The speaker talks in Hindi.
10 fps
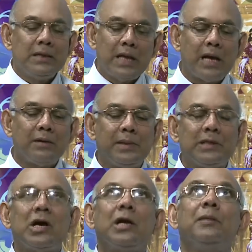ध्यान
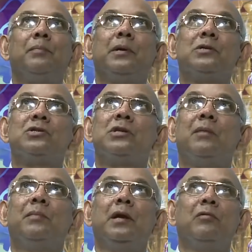में जाने पर
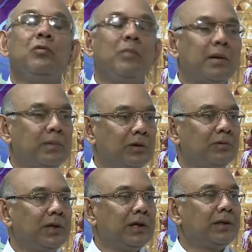सामने वो बाबा
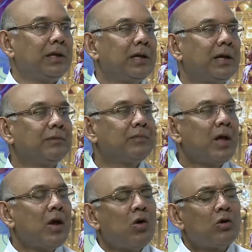को देखती हैं
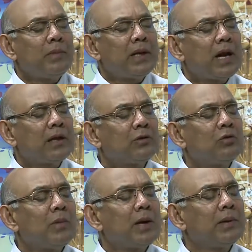और मैं रात
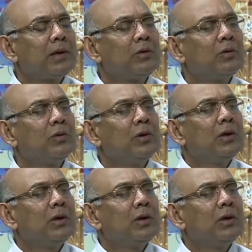को बाबा को